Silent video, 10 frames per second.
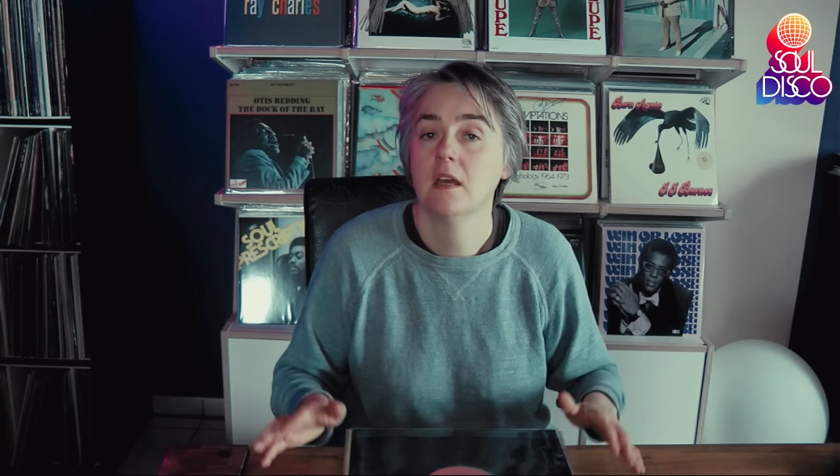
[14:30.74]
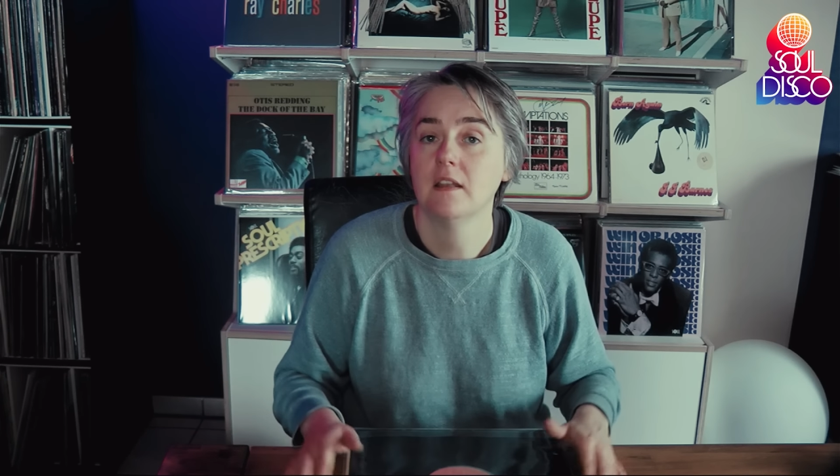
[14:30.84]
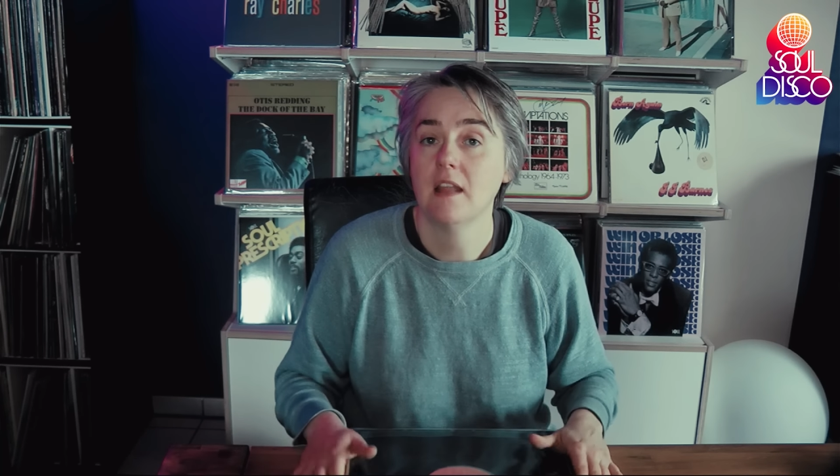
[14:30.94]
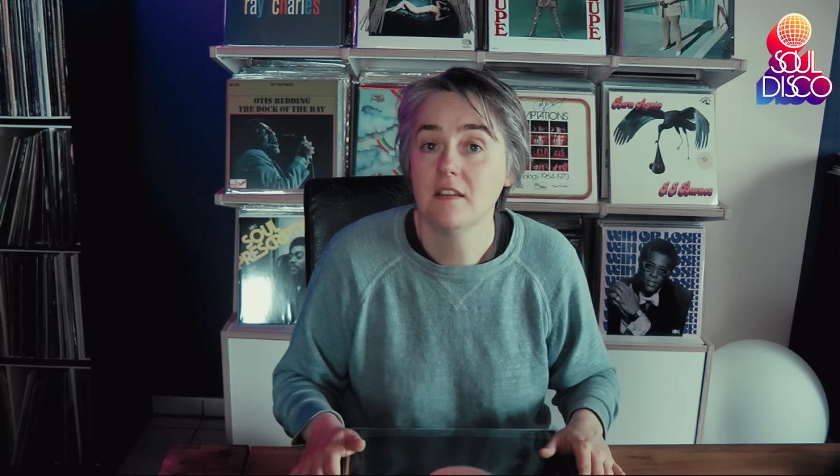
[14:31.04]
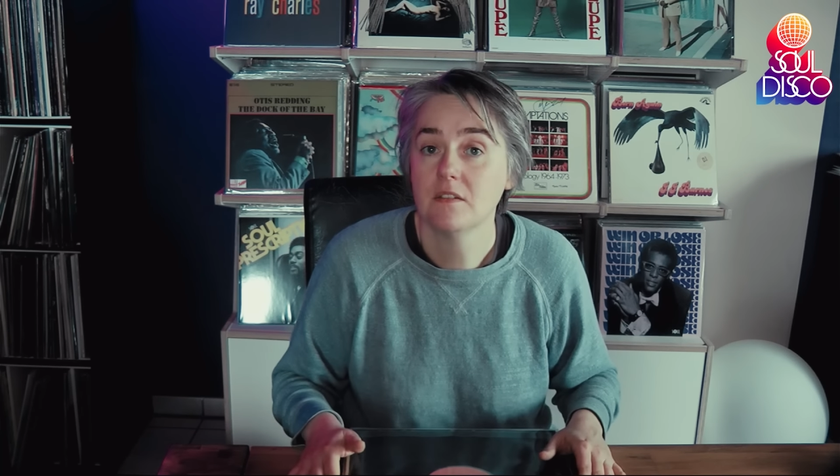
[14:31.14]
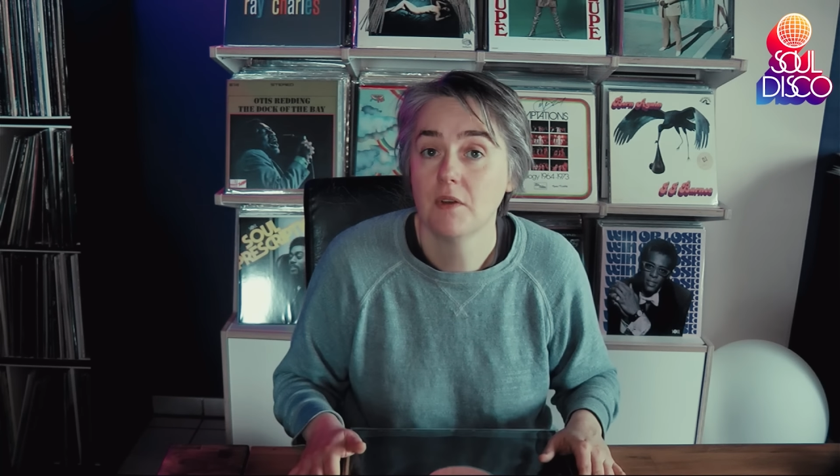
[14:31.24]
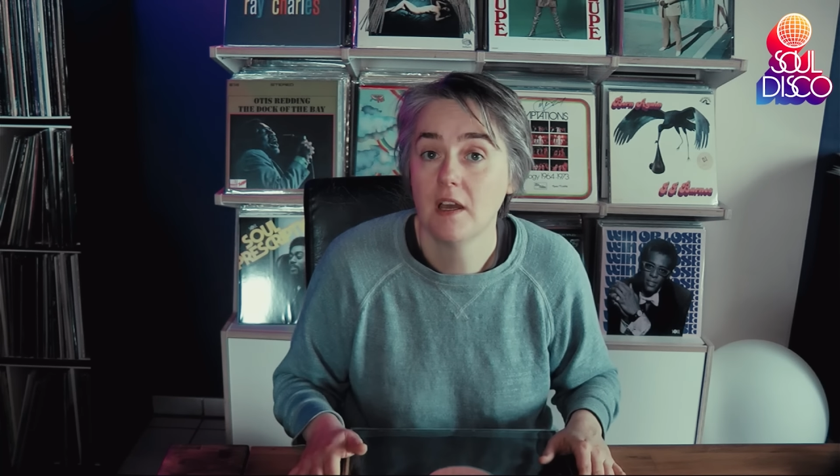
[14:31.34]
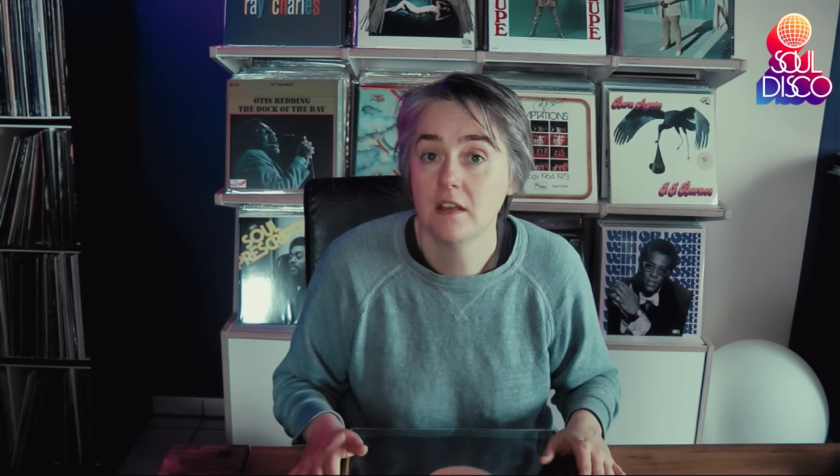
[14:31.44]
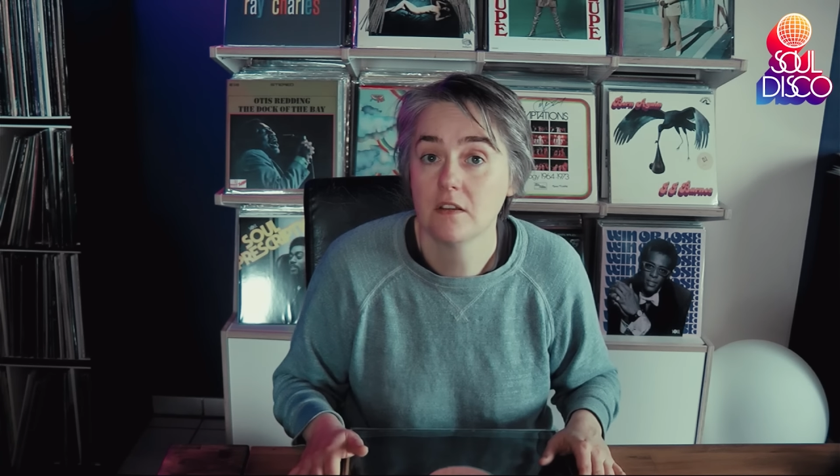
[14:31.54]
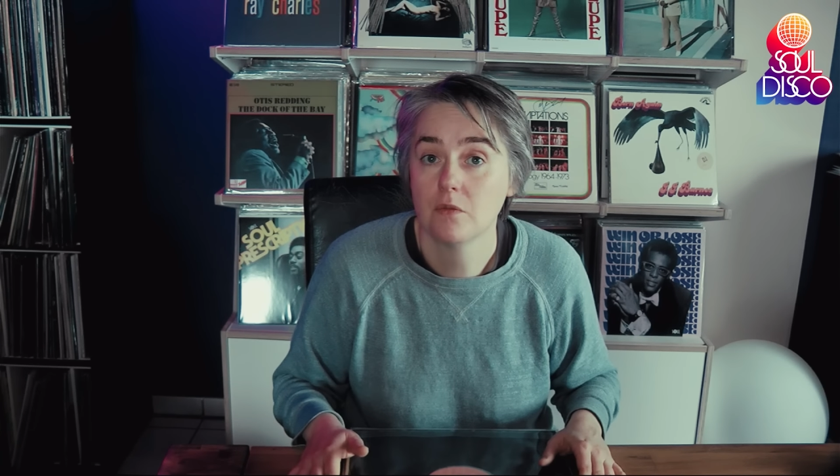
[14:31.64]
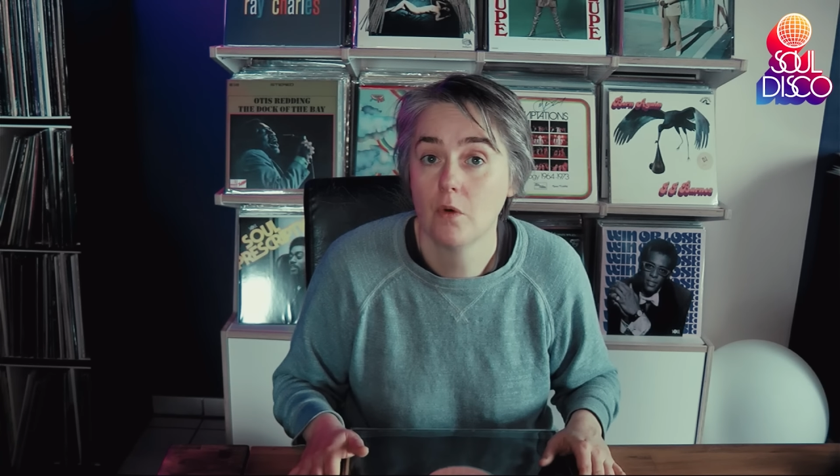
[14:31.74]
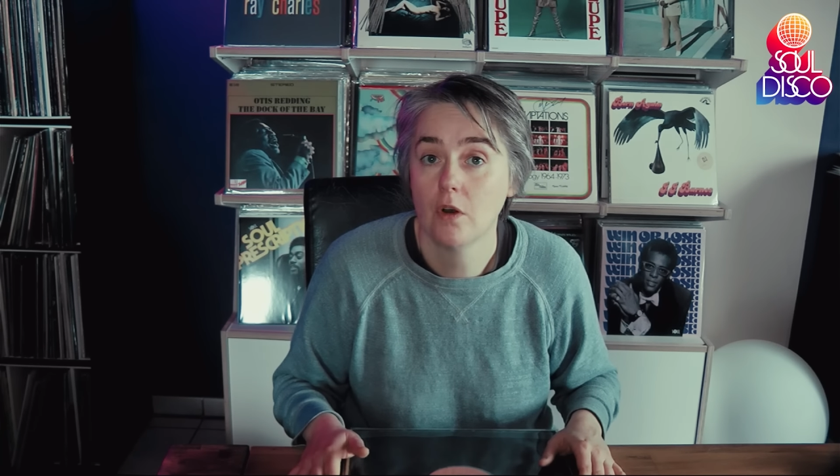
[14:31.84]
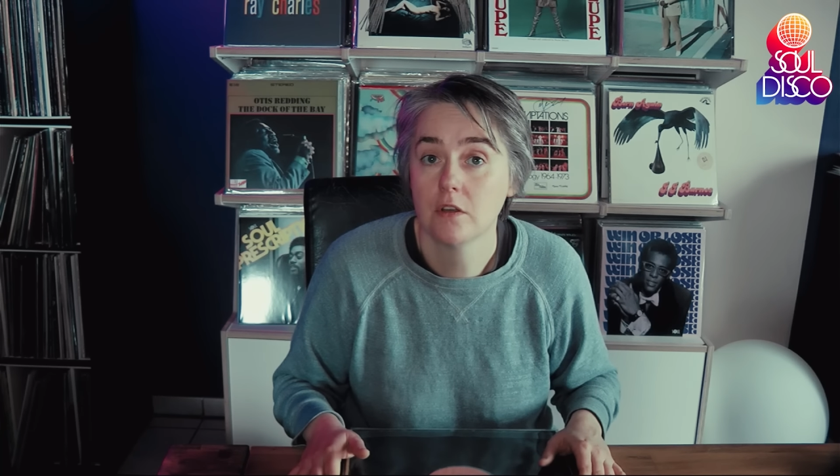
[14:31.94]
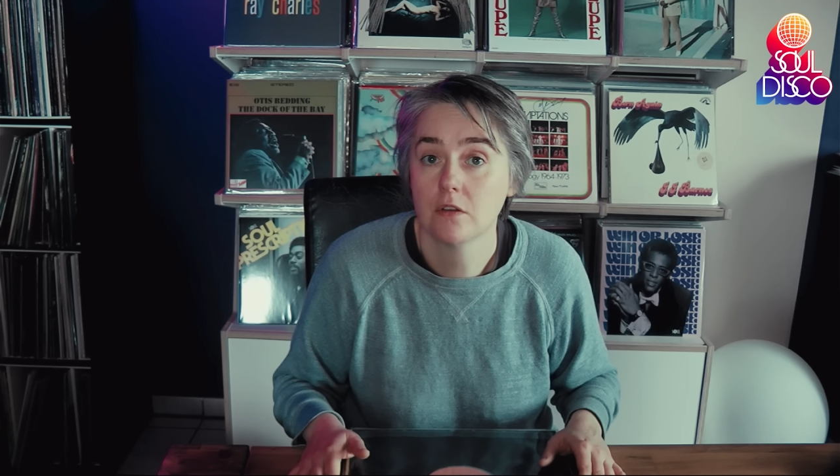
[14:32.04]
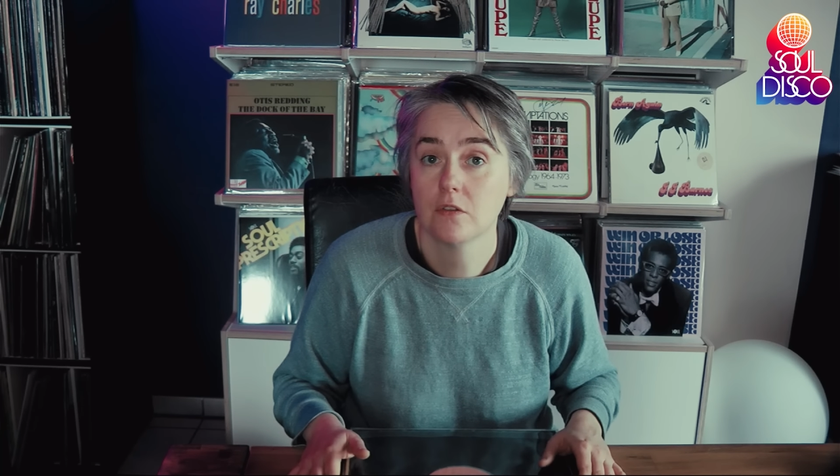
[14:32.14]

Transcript: Das war das Wort